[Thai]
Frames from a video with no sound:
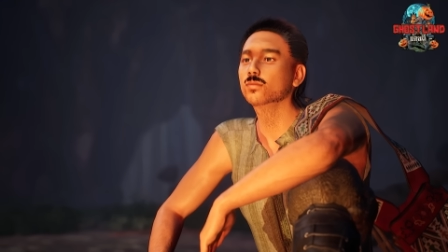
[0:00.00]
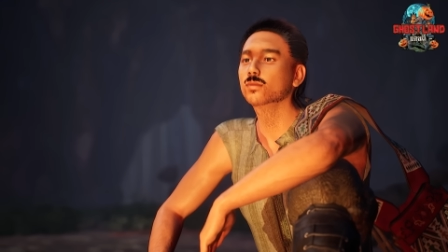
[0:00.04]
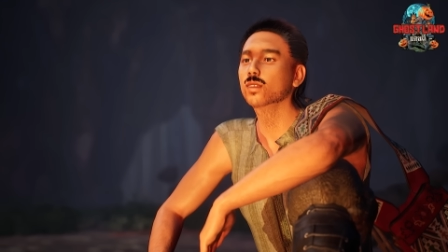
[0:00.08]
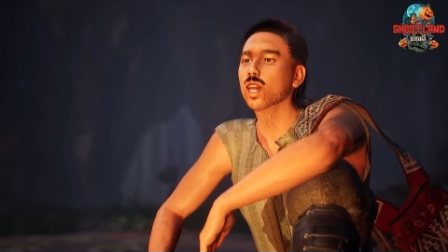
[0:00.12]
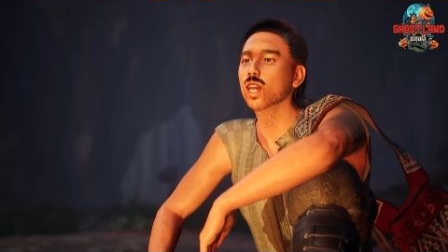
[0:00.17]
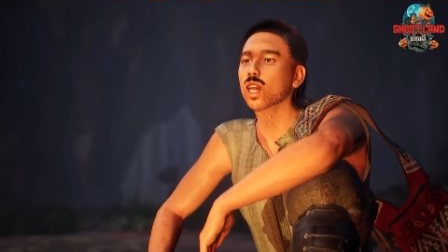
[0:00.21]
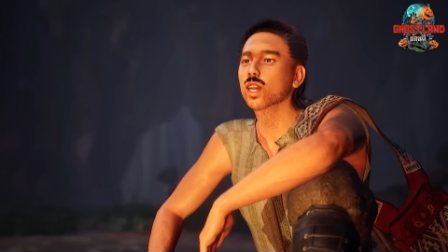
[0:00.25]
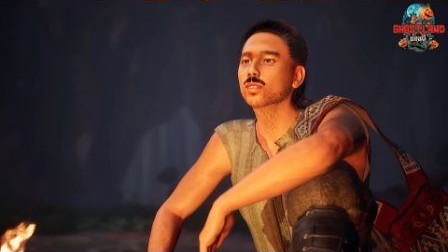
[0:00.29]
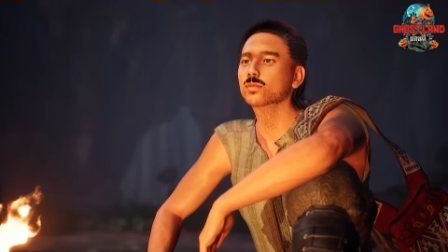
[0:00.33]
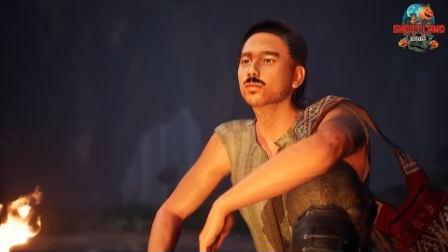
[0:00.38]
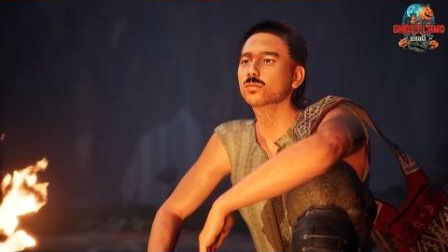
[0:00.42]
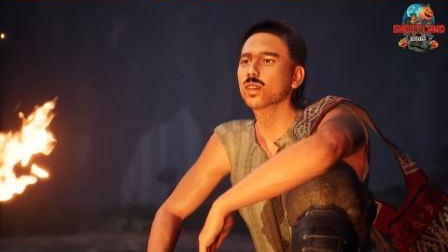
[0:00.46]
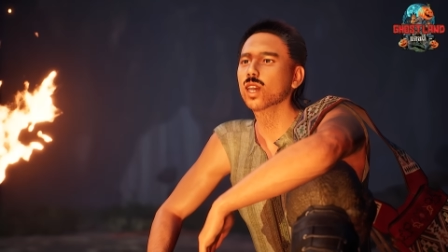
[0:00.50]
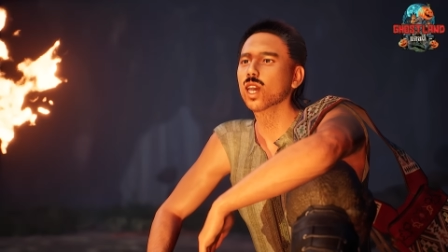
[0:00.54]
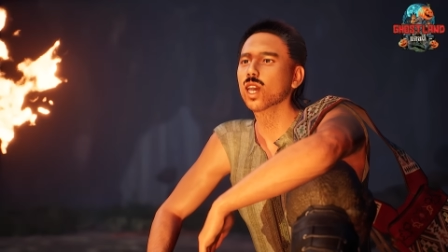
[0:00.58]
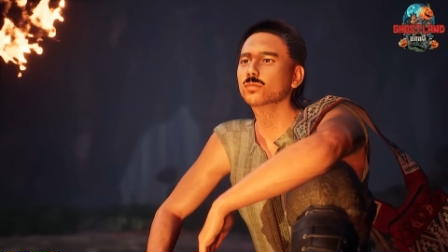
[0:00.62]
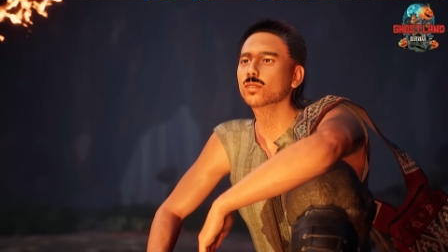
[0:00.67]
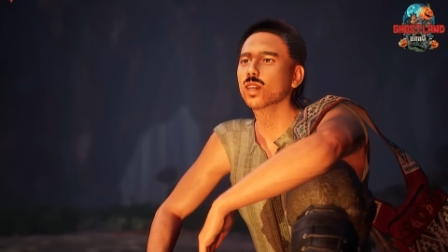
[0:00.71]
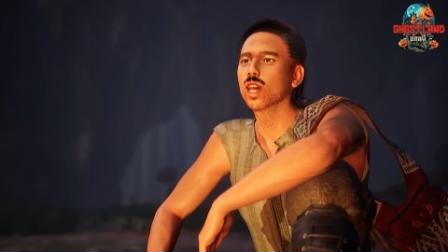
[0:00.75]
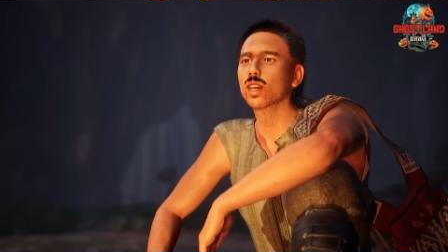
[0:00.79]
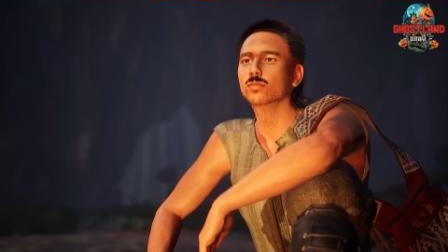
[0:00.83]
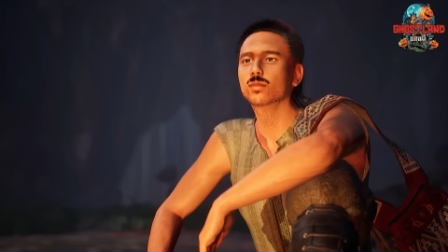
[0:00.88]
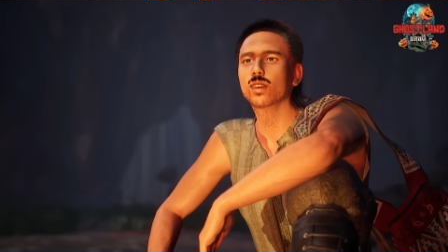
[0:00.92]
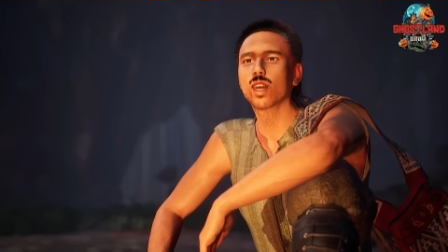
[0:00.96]
ข้าเองก็
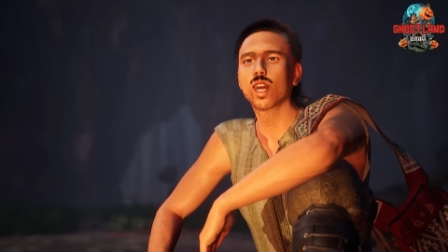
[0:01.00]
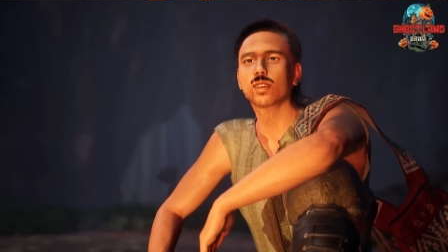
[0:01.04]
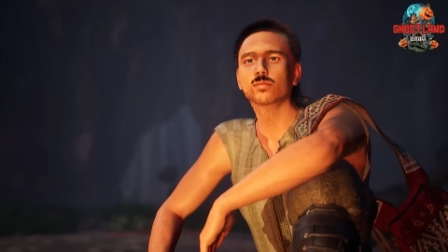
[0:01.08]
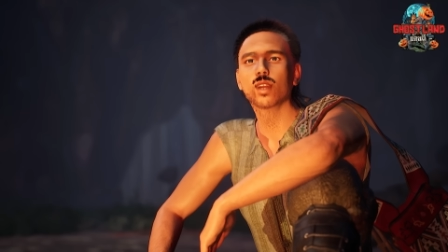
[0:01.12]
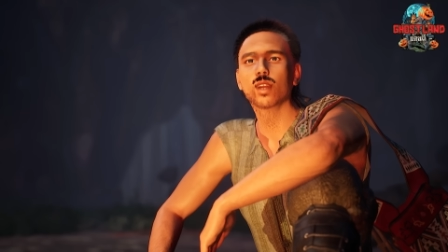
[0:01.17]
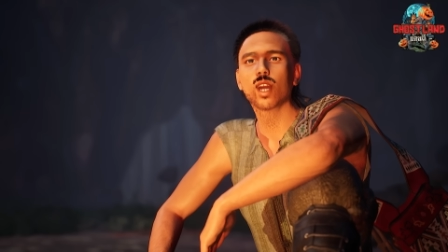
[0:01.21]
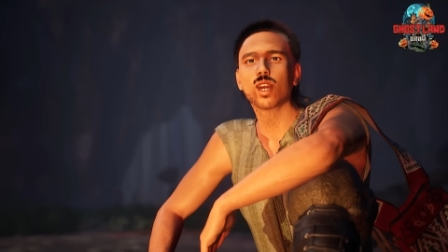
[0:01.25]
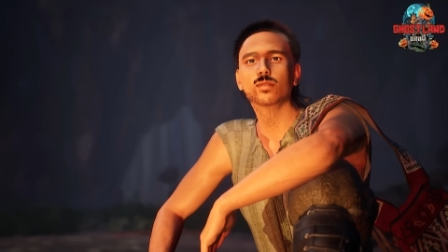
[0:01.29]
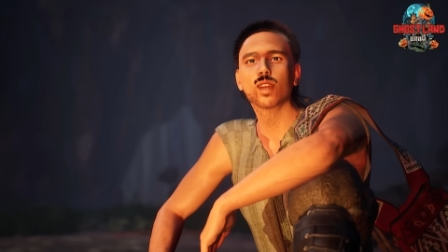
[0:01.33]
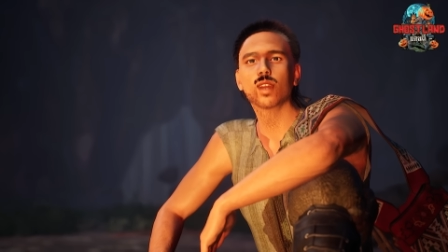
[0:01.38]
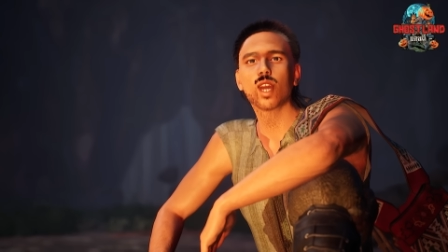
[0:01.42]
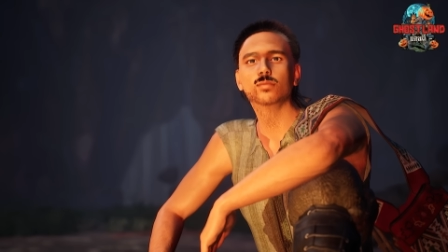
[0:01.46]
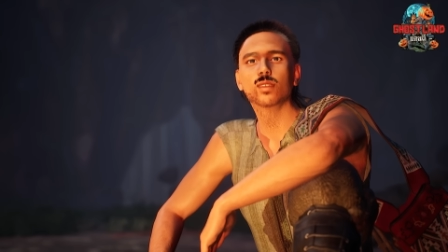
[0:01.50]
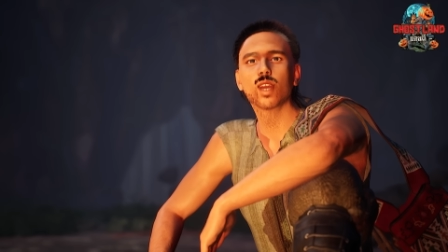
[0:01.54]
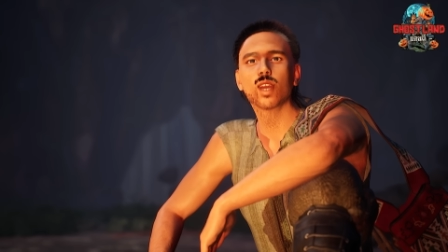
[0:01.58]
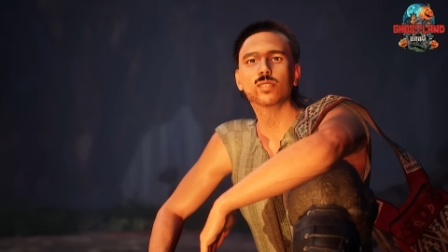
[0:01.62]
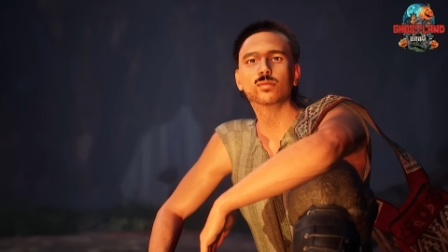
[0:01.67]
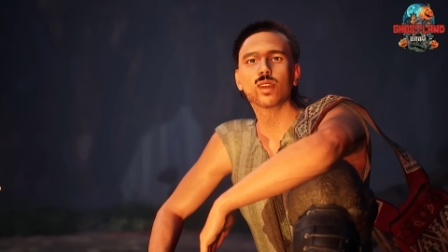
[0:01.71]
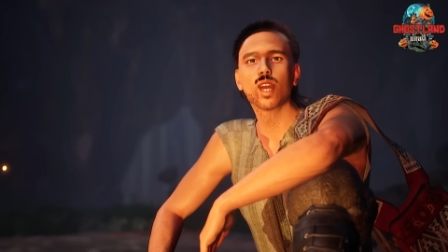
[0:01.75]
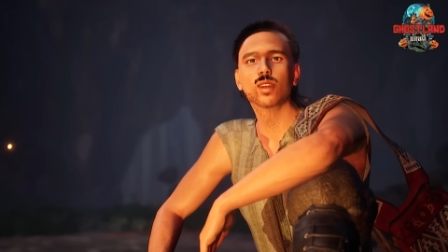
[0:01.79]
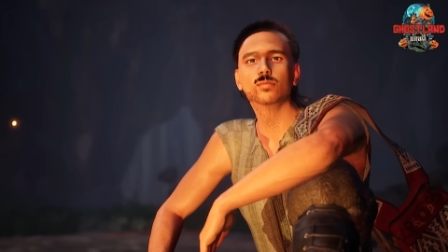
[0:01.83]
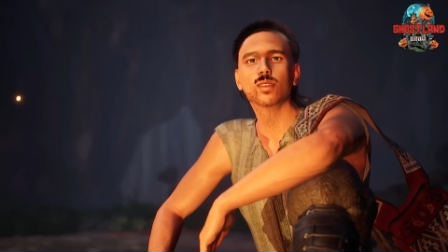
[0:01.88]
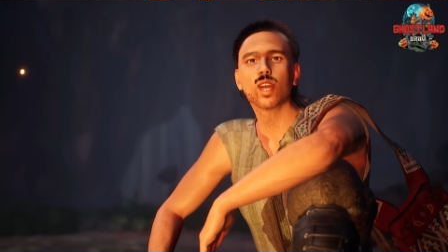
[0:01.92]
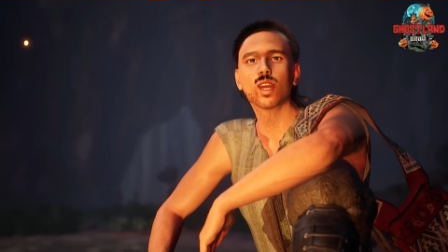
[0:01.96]
เคยเจอเสือสมิง
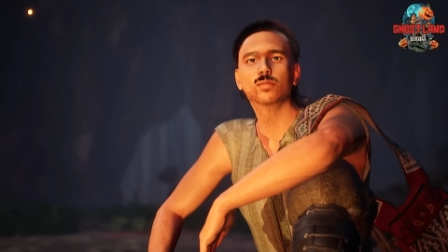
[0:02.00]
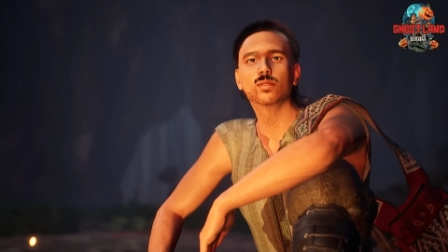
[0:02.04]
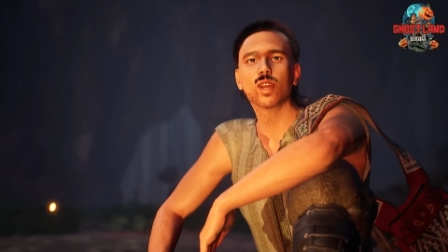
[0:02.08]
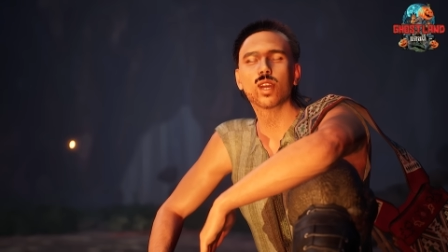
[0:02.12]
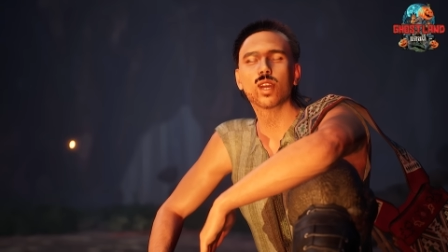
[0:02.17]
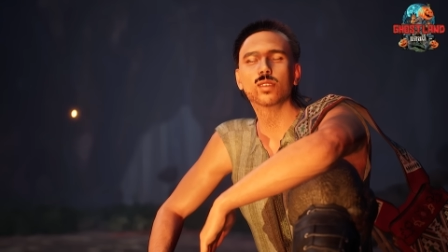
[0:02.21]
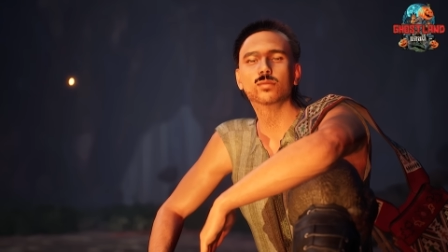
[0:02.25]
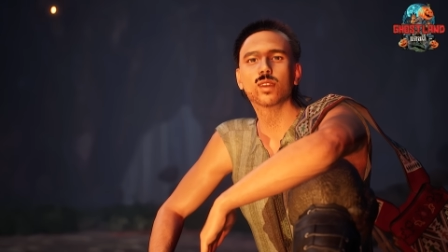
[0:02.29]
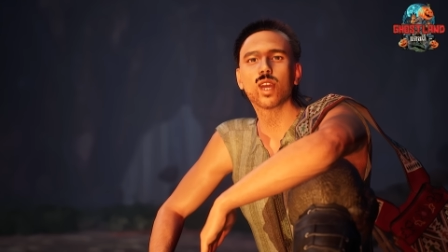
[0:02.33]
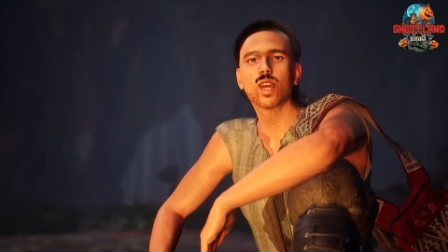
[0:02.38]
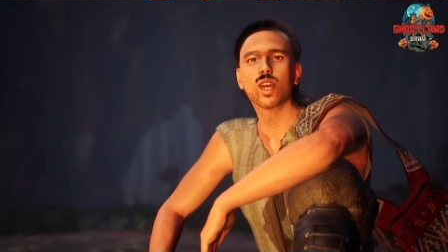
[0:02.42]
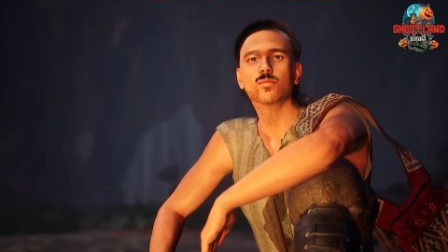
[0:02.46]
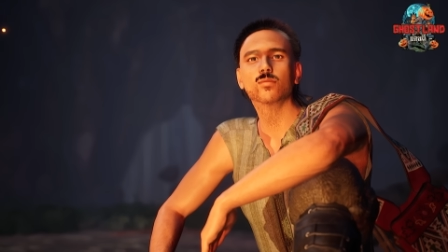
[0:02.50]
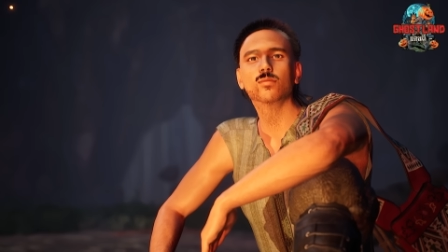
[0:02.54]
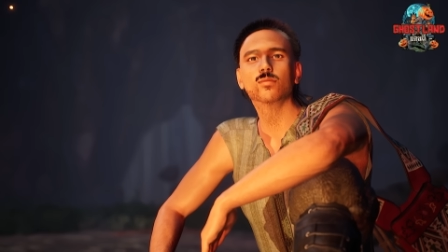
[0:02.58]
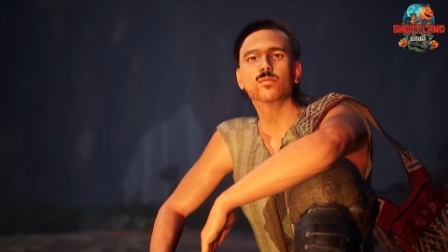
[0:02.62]
เข้าคราวหนึ่ง